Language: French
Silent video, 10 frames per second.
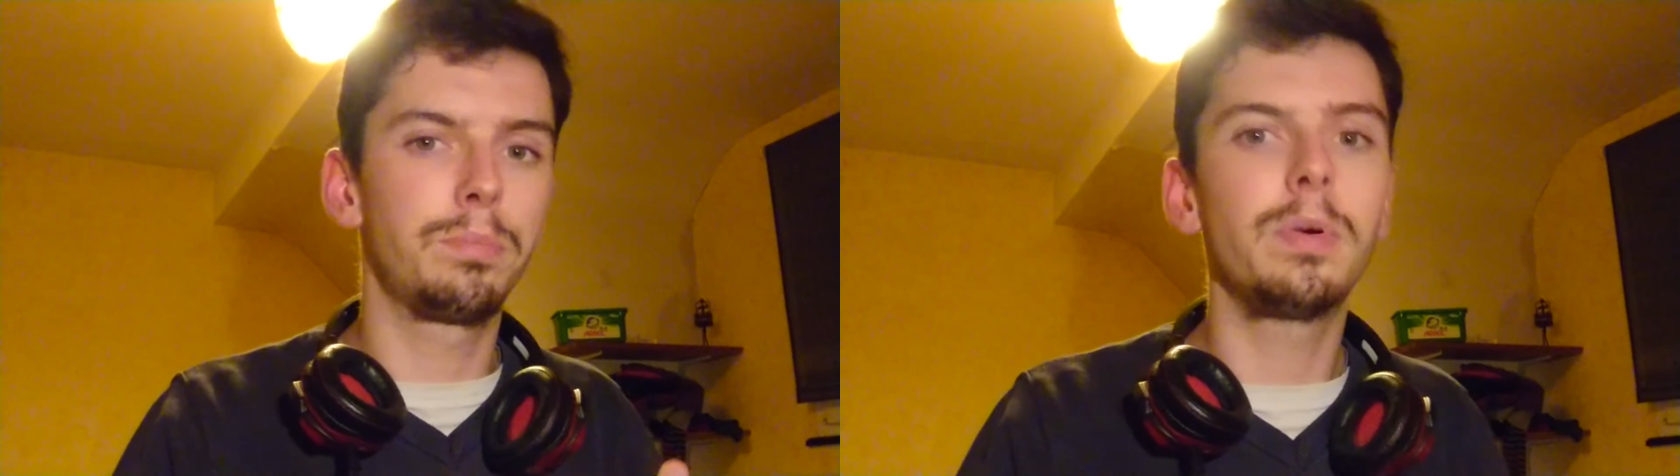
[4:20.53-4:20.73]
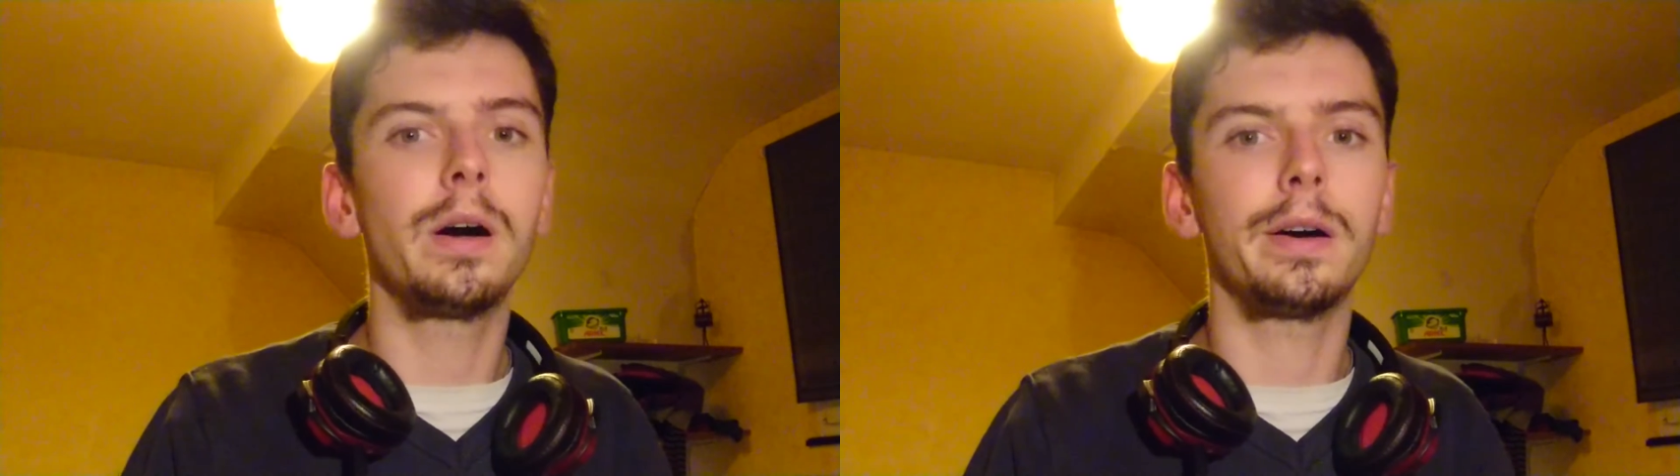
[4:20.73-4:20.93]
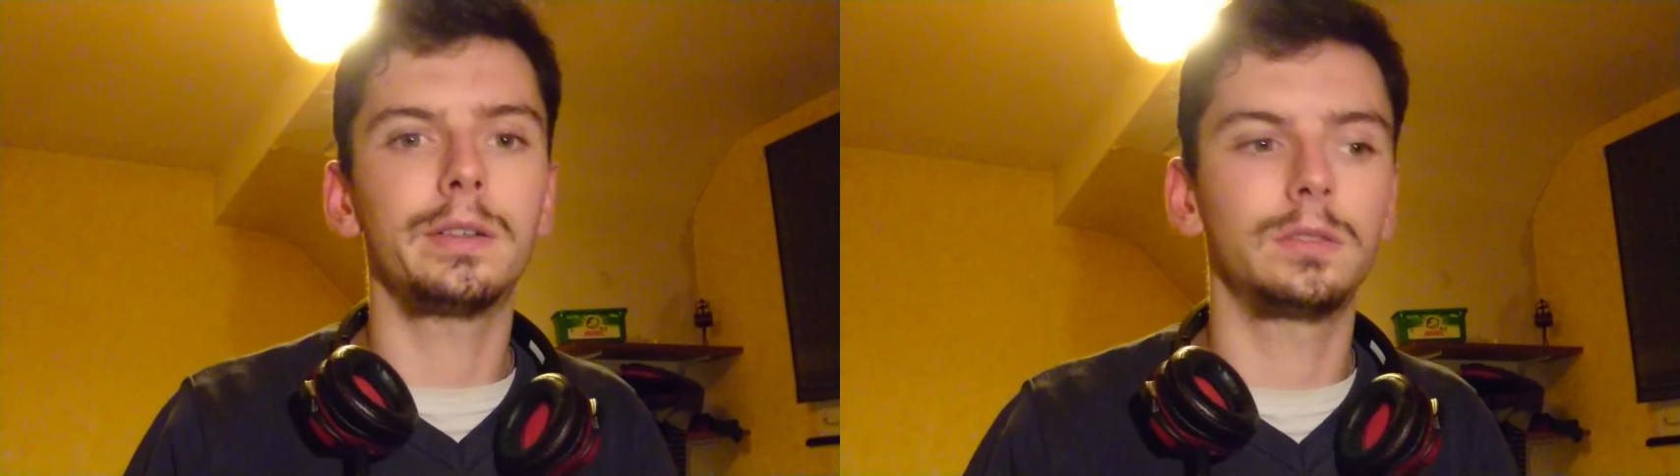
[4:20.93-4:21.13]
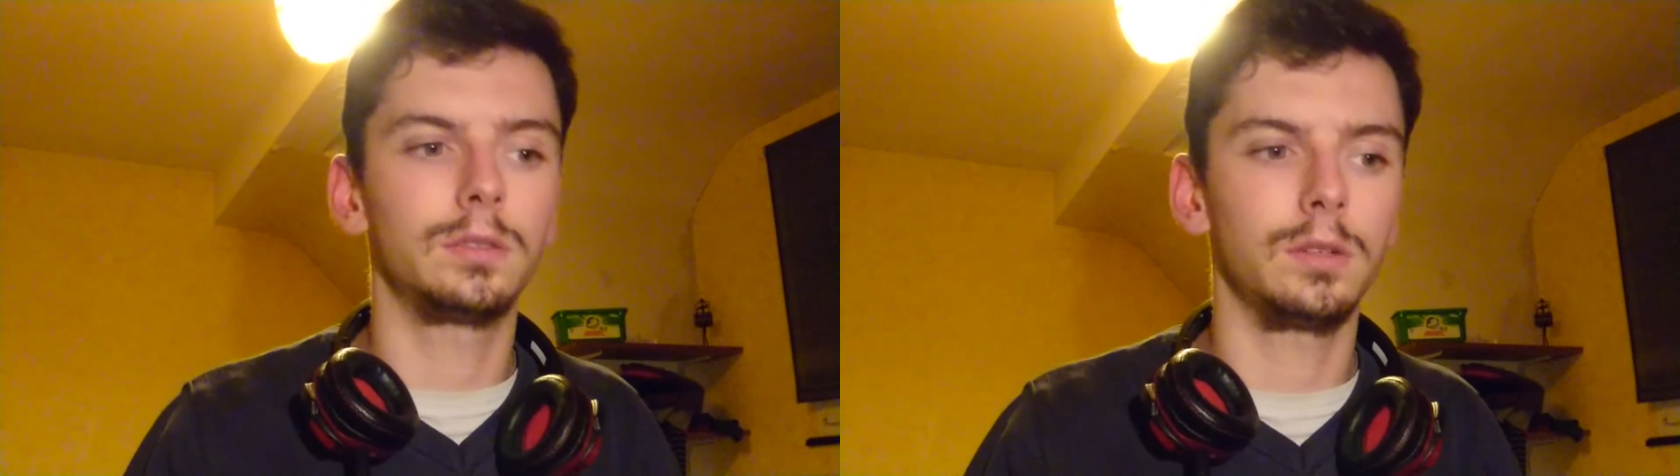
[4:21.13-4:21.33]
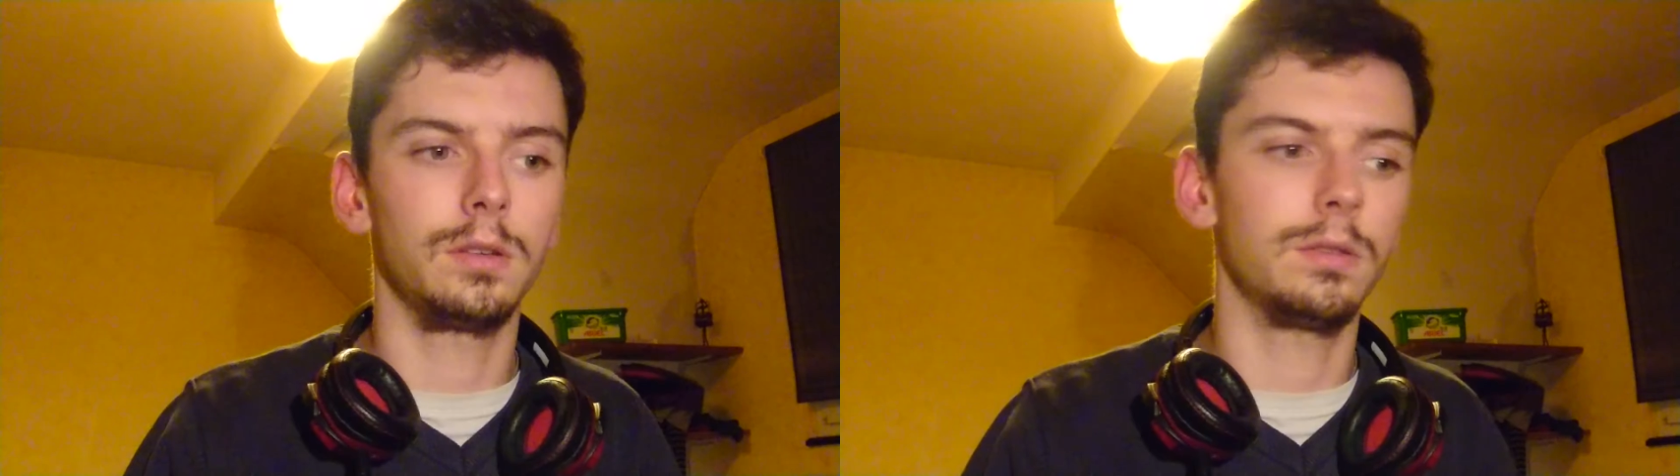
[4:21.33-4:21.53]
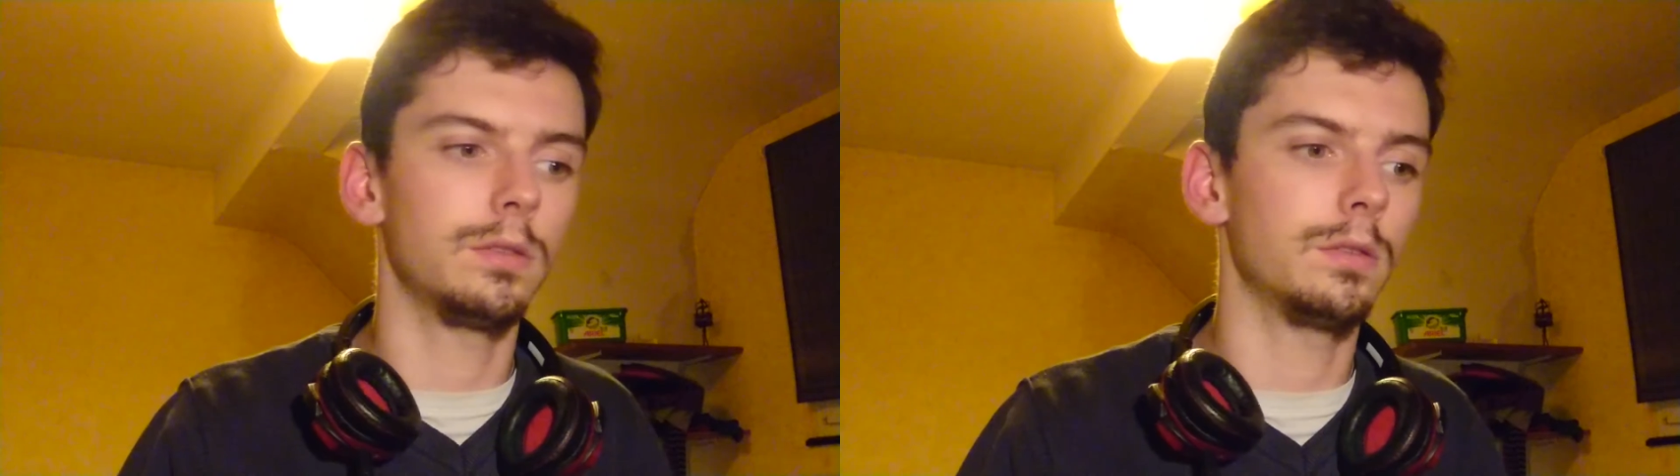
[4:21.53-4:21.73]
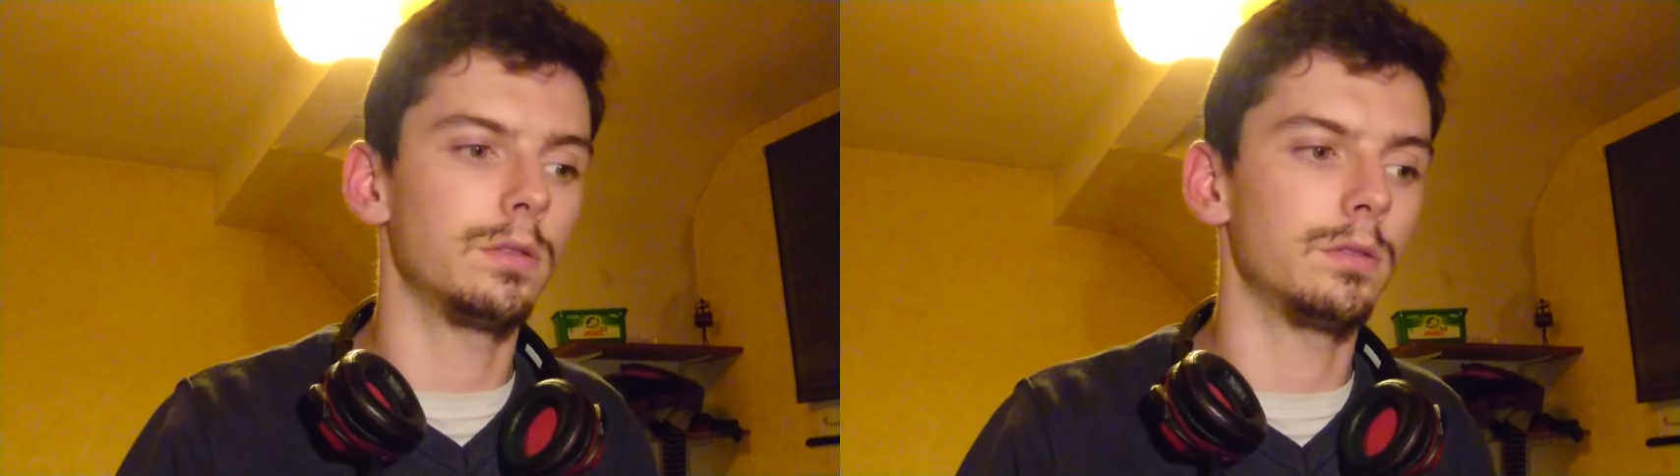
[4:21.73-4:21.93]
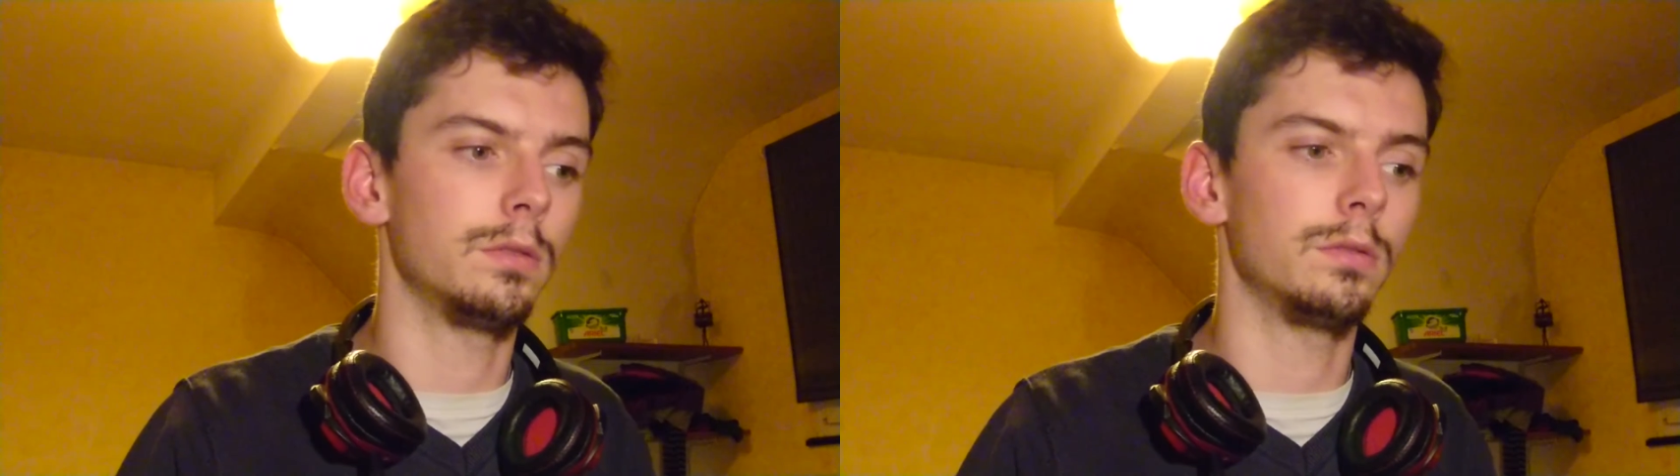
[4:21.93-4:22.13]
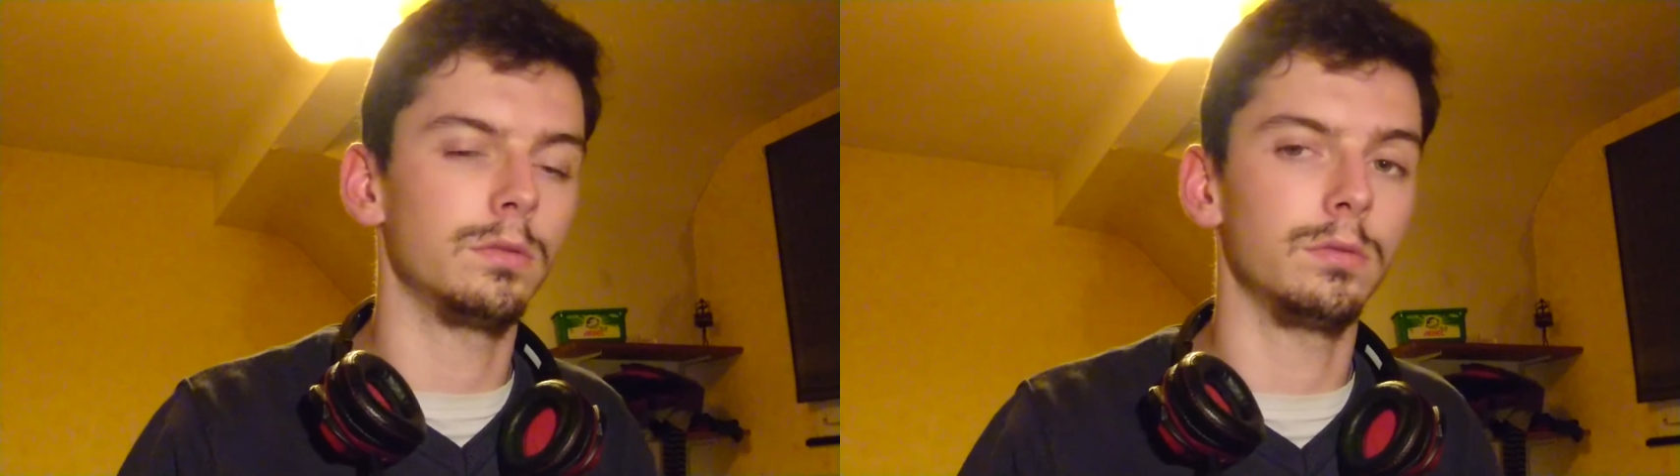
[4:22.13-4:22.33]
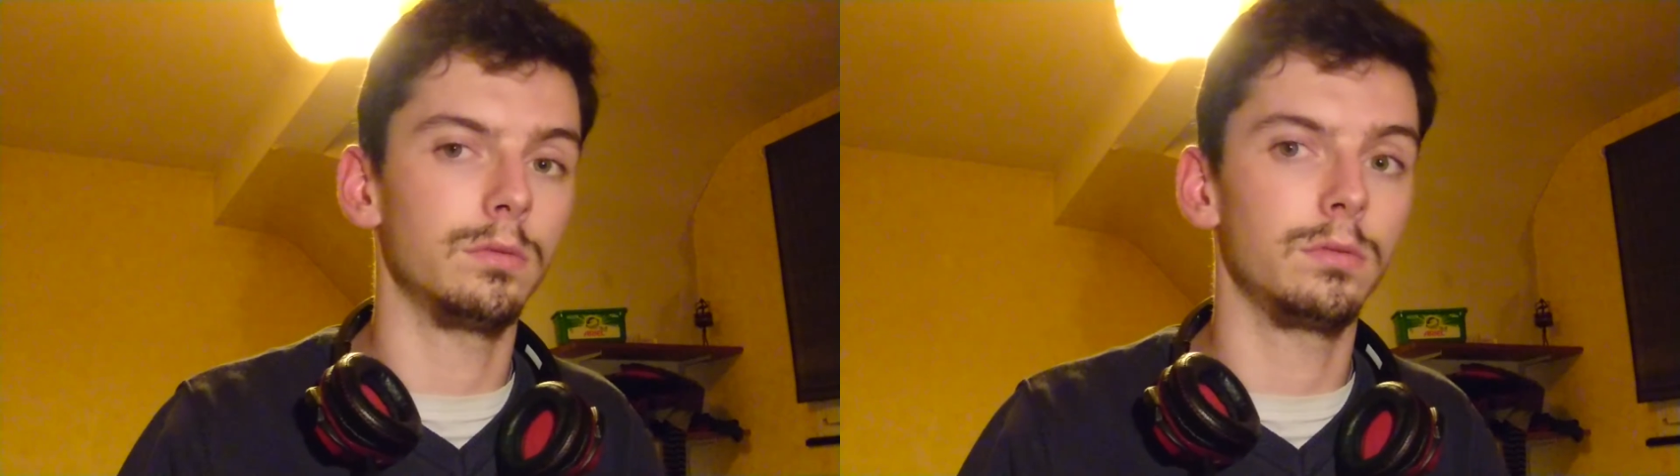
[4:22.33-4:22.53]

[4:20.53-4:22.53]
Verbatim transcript: pas euh,